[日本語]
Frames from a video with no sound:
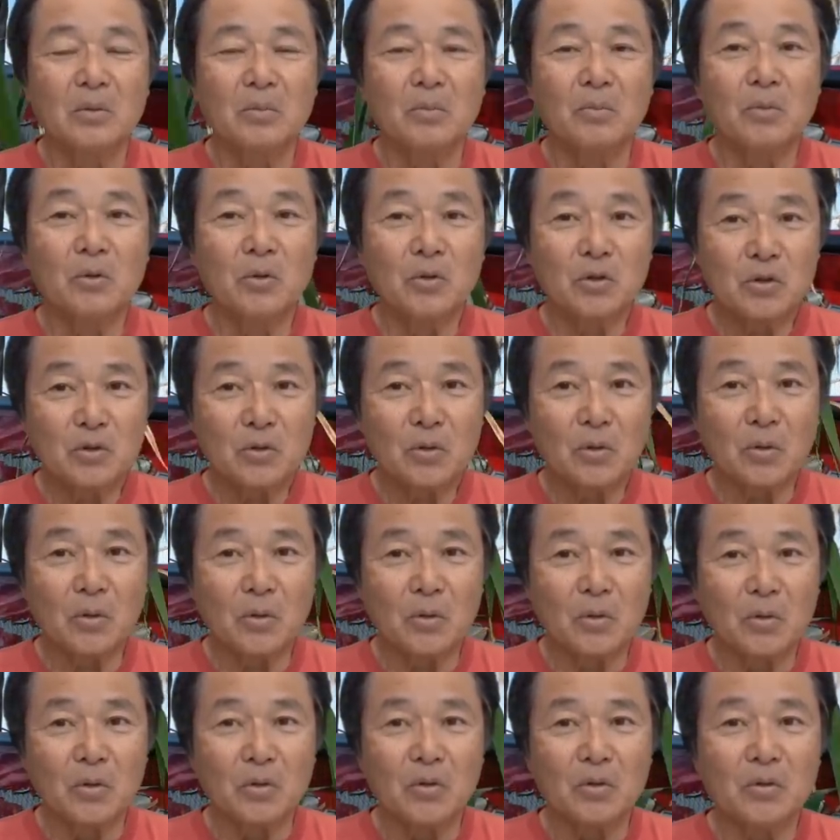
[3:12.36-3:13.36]
もちろ
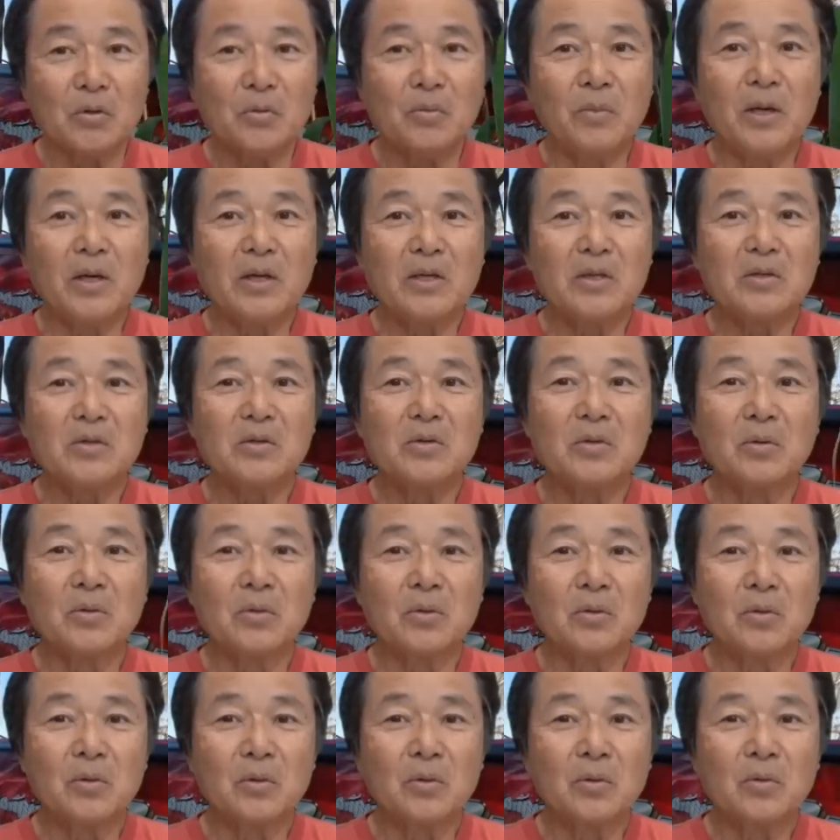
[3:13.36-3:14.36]
ん、上手い人
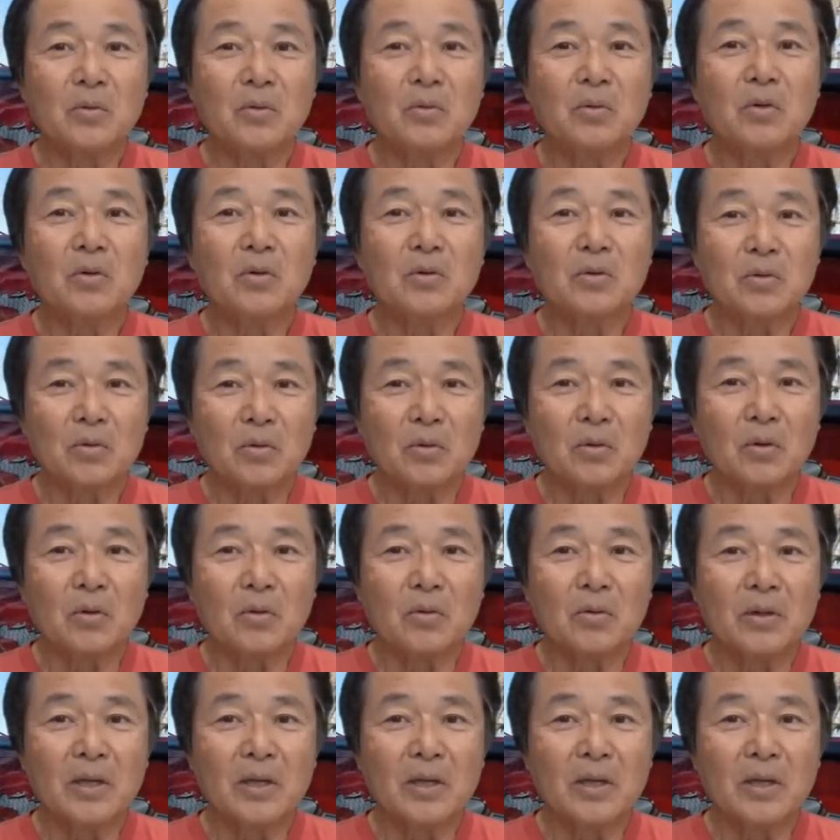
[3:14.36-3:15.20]
のドッグウォークと